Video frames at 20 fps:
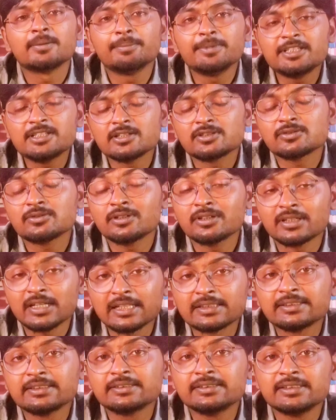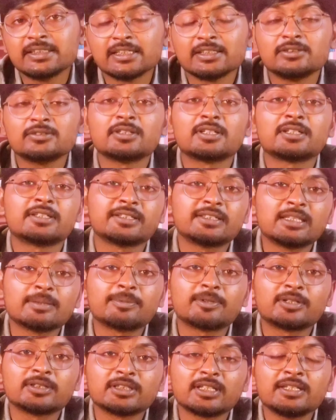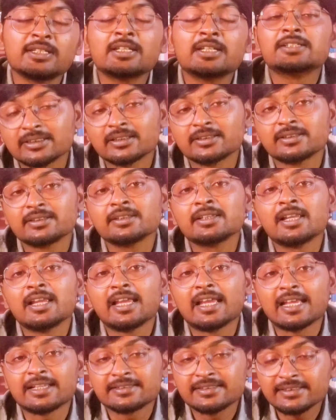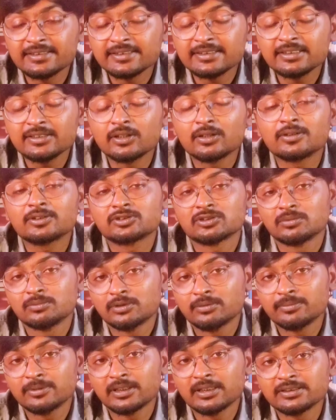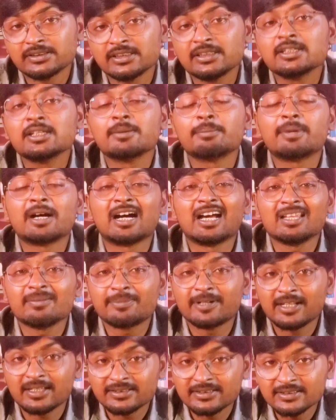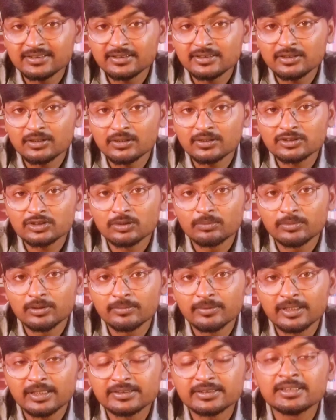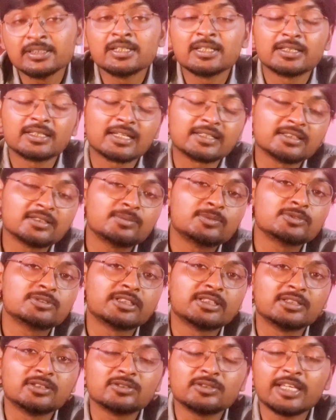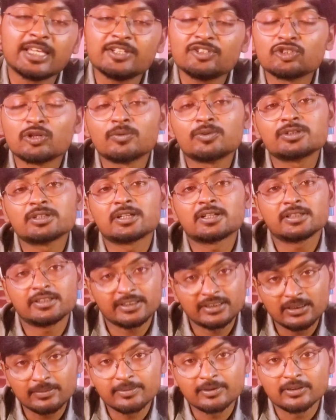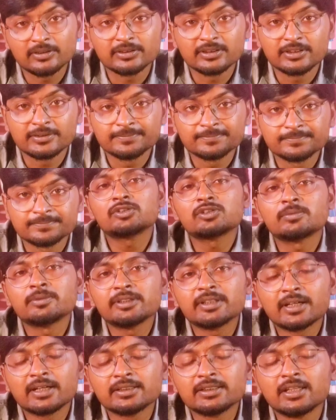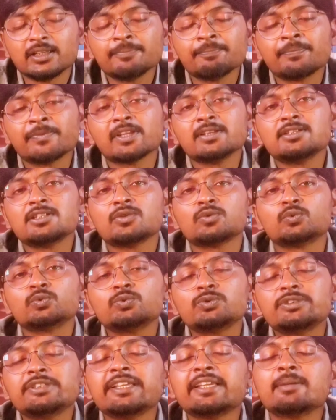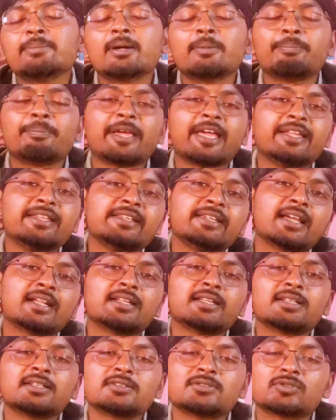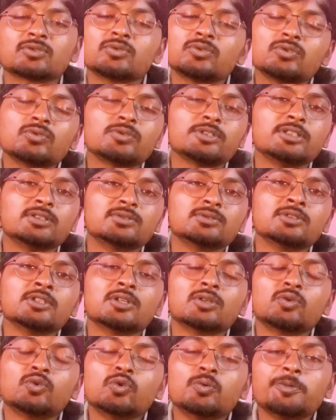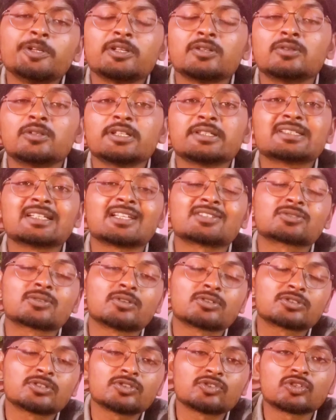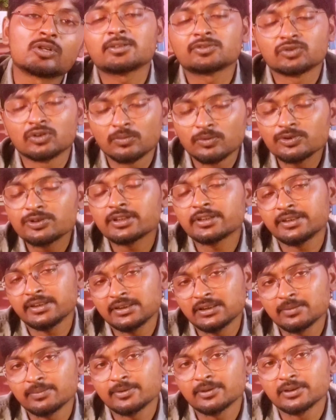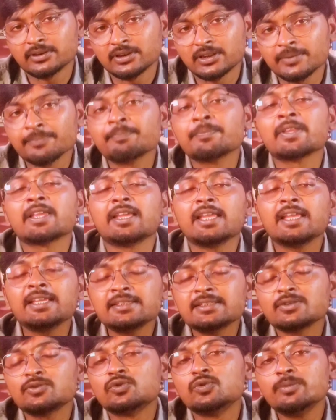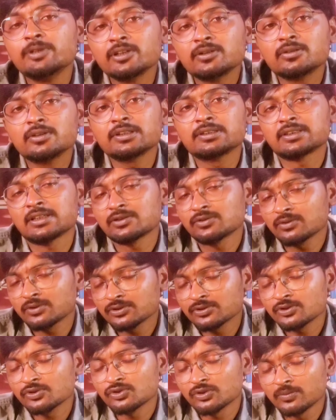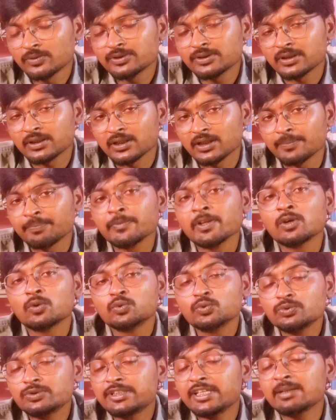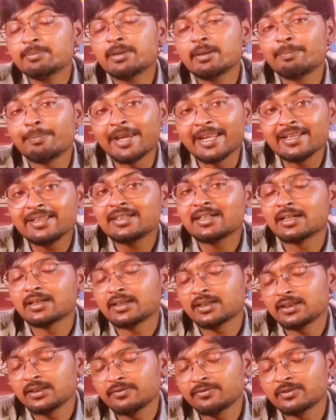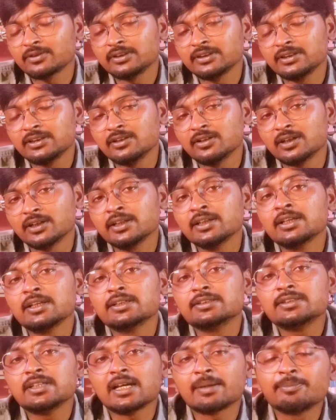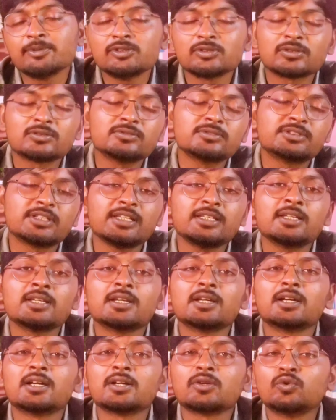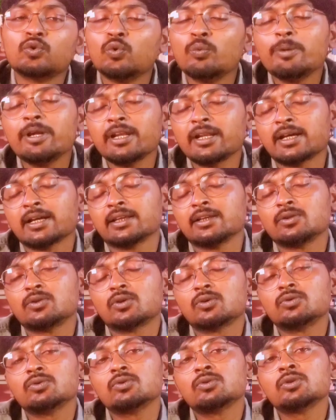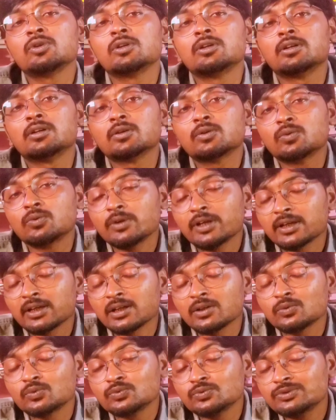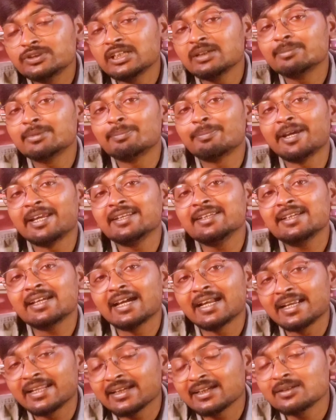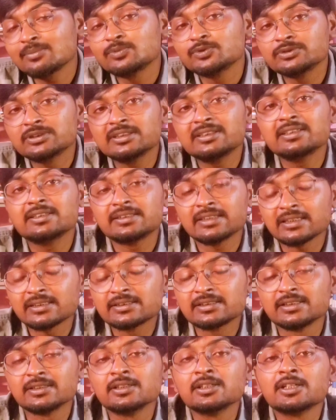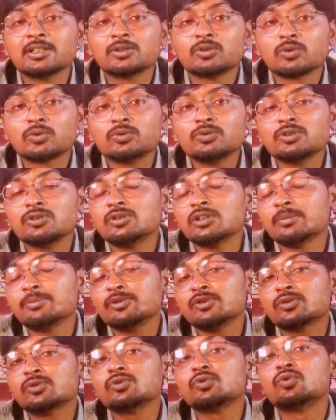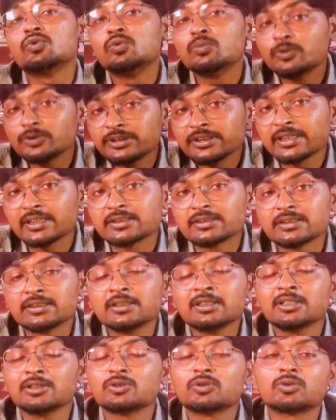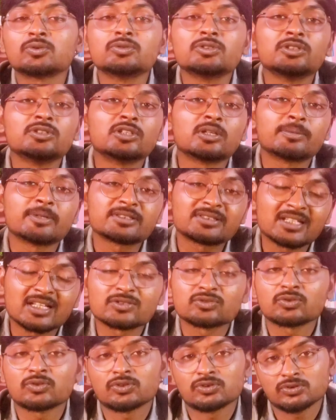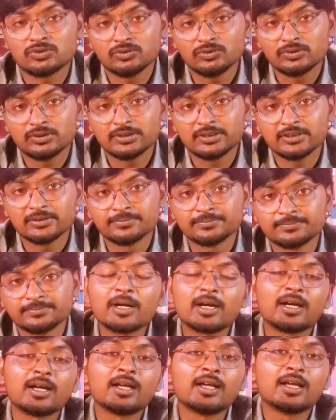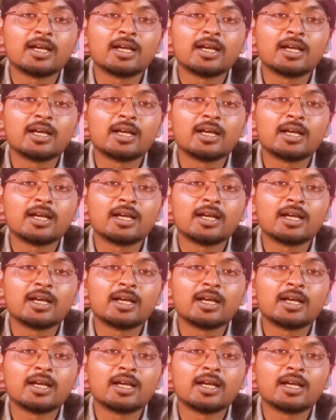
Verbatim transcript: বিশেষ করে রাতের দিকে কিন্তু এটা দেখতে পাওয়া যায় বা যাদের অ্যাসিডিটি হওয়ার সম্ভাবনা আছে বা হাইপার অ্যাসিডিটি হওয়ার সম্ভাবনা আছে তাদের মধ্যে কিন্তু এই সমস্যাটা দেখতে পাওয়া যায় অনেক সময় দেখা যায় যে উদ্বেগ বা প্যানিক অ্যাট্যাকের জন্যও কিন্তু ঘুমের ঘরে শ্বাসকষ্টের সমস্যা দেখতে পাওয়া যায় এই যে ঘুমের ঘরে শ্বাসকষ্টের সমস্যাটা উদ্বেগ বা প্যানিক অ্যাটাকের ফলে কি হয় যে আপনি যখন সেই ঘুমের আগে কখনো কোনো একটা উদ্বেগ বা প্যানিক প্যানিক অ্যাট্যাকের মধ্যে দিয়ে যাচ্ছেন তখন কিন্তু আপনি যখন ঘুমোতে যাচ্ছেন তখন কিন্তু আপনার শ্বাসকষ্ট হচ্ছে বা